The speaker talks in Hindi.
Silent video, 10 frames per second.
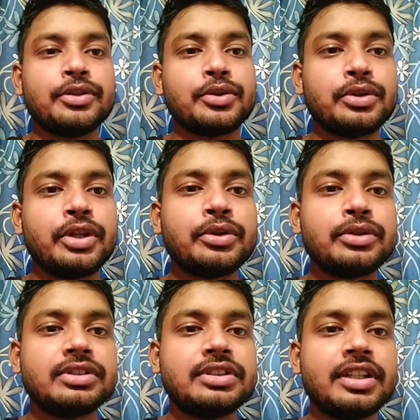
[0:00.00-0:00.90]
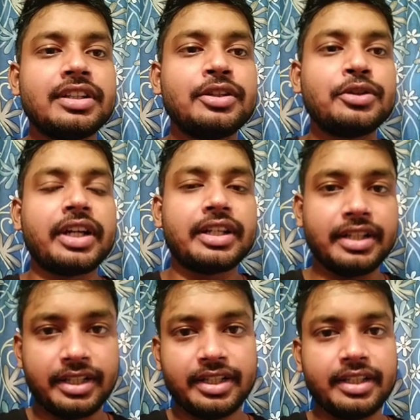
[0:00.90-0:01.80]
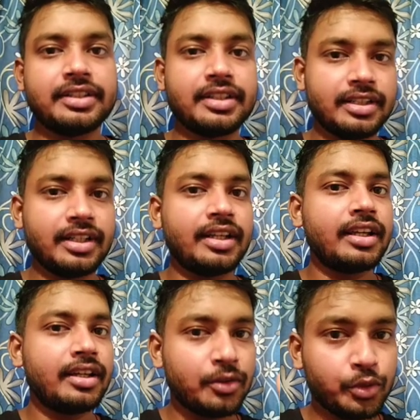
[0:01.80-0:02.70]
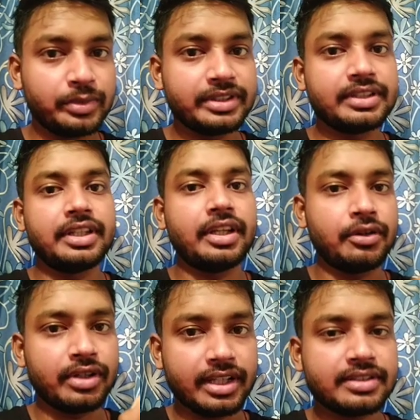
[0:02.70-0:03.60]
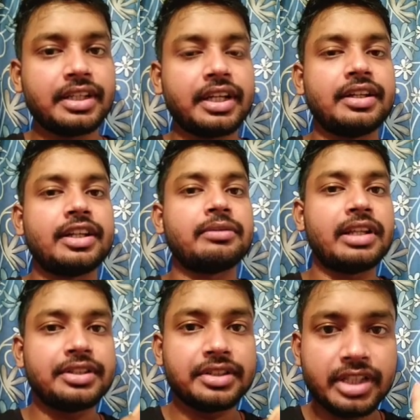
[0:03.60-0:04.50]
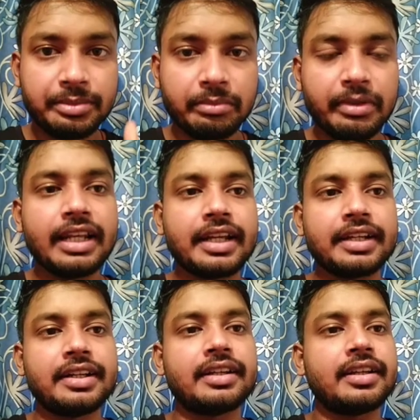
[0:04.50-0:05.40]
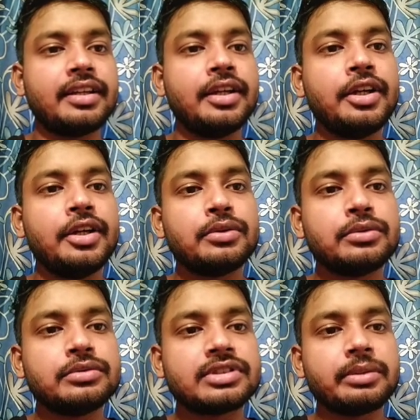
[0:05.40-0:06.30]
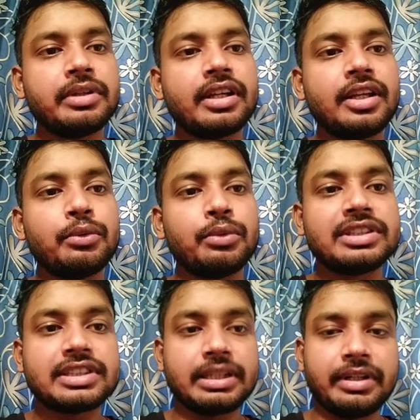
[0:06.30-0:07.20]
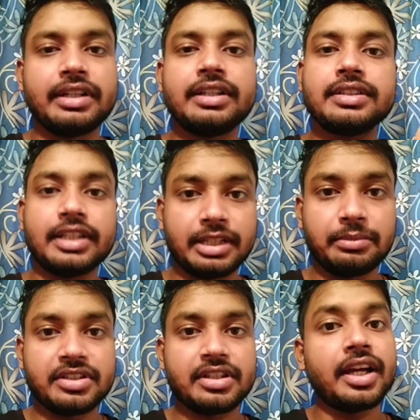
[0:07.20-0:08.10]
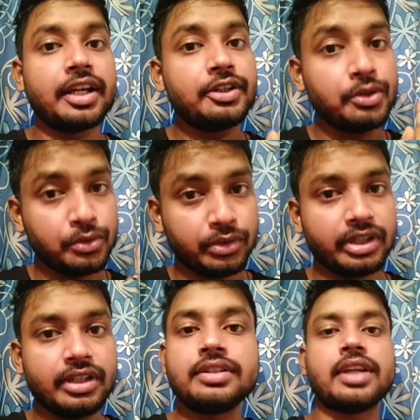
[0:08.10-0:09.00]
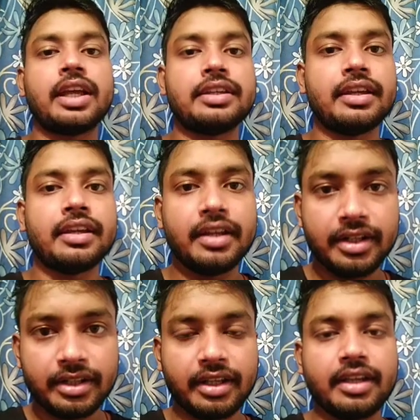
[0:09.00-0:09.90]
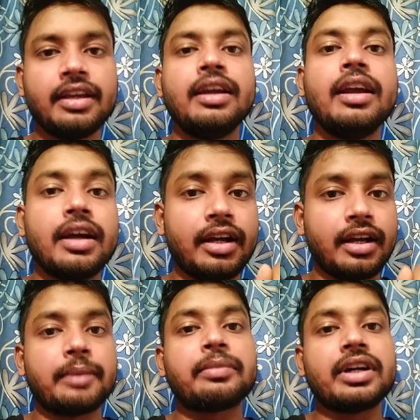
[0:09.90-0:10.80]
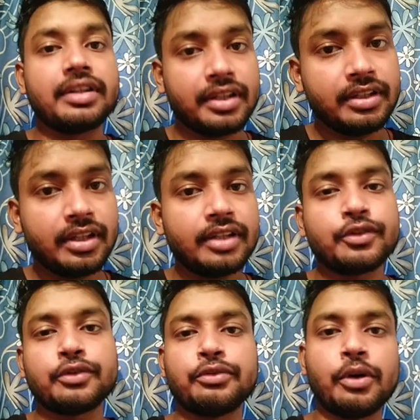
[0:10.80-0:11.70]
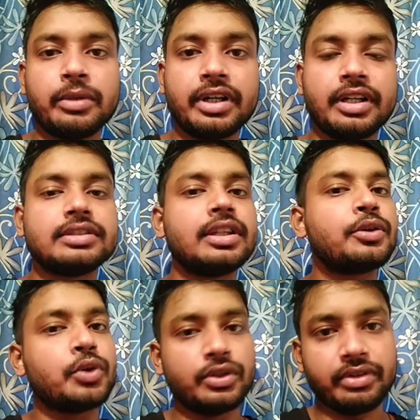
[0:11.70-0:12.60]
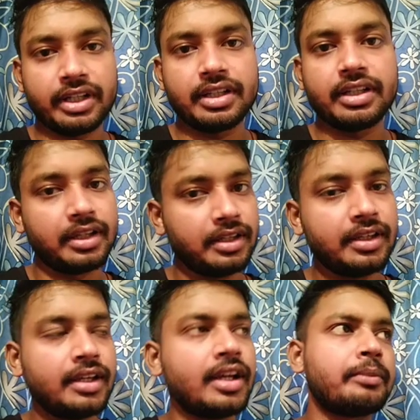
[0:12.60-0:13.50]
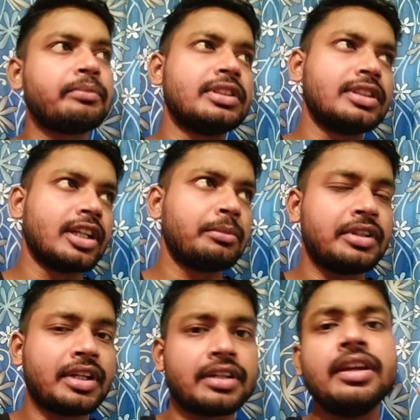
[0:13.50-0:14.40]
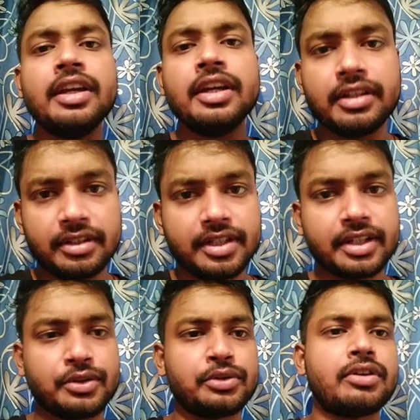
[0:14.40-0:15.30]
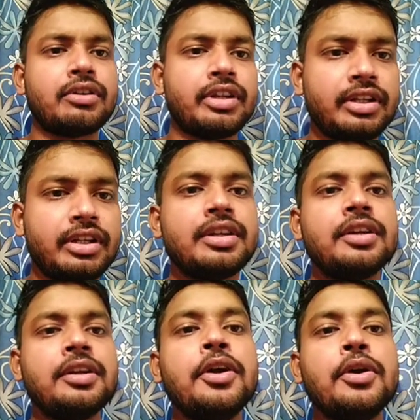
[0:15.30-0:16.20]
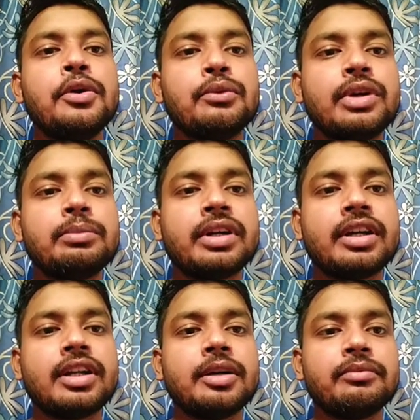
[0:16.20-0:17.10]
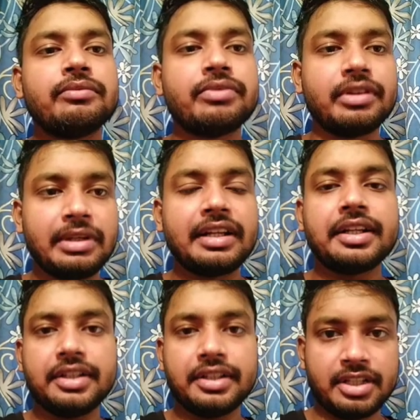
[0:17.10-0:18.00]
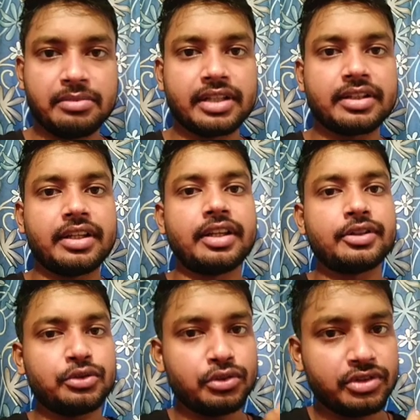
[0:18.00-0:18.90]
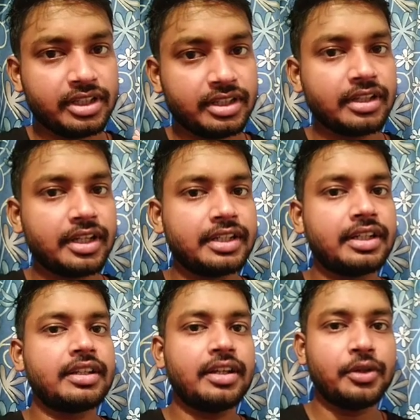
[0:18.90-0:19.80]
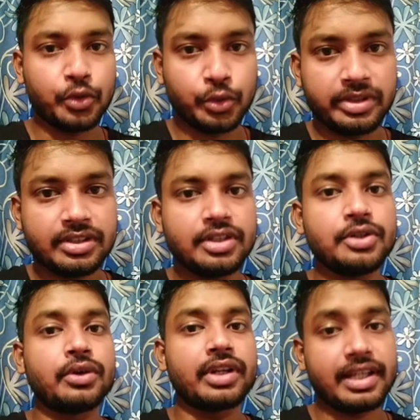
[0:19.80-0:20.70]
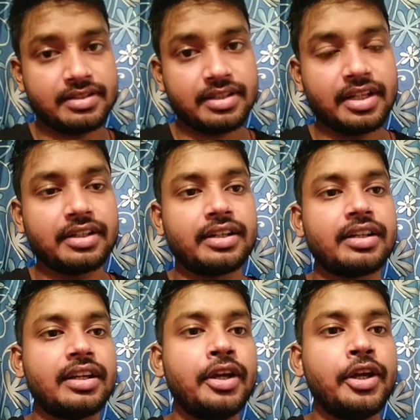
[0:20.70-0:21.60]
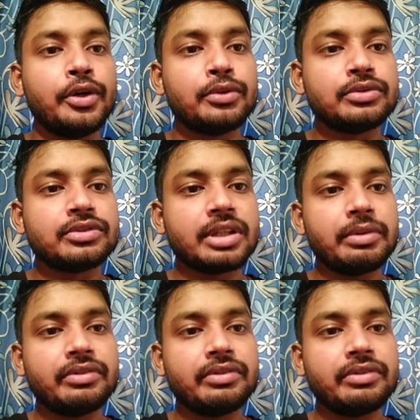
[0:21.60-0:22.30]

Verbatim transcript: तो देखो जनरल जो कैंडिडेट है जनरल है ओ है और एस कैंडिडेट वाले जितने भी मेल कैंडिडेट हैं उन सभी के लिए 170 सेंटीमीटर हाइट होनी ही चाहिए ठीक है अगर आपका नहीं है तो फॉर्म भरने से कोई फ़ायदा नहीं है आप फिजिकल में जाके रिजेक्ट हो जाओगे ठीक है वहीं पे अगर हम फीमेल कैंडिडेट की बात करेंगे तो जो जनरल कैंडिडेट है ओबीसी और एससी कैंडिडेट है उन सभी